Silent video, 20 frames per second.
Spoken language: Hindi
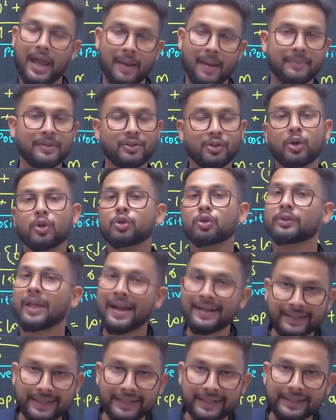एम इज इक्वल टू
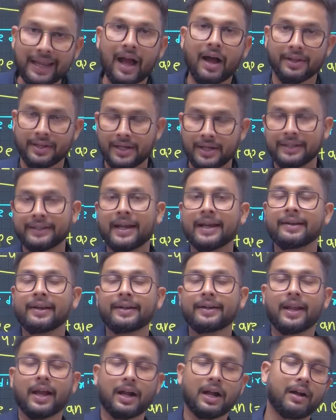टेन थीटा यानी टेन
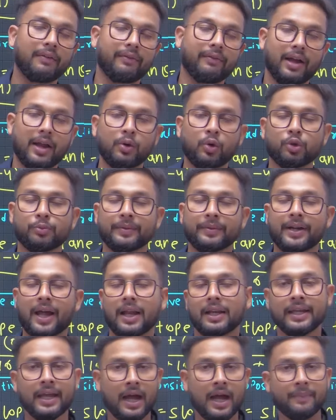थीटा का वैल्यू उसमें
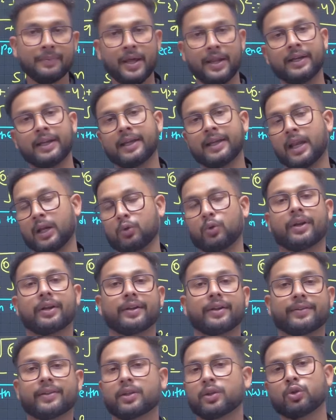डाल के आप डायरेक्टली कैलकुलेट
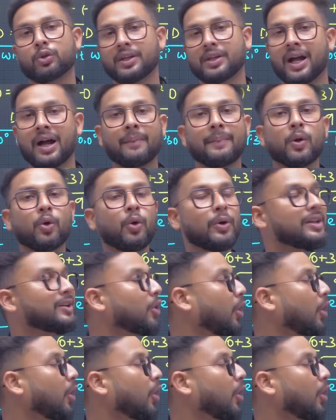कर सकते हो तो यहाँ पे कोई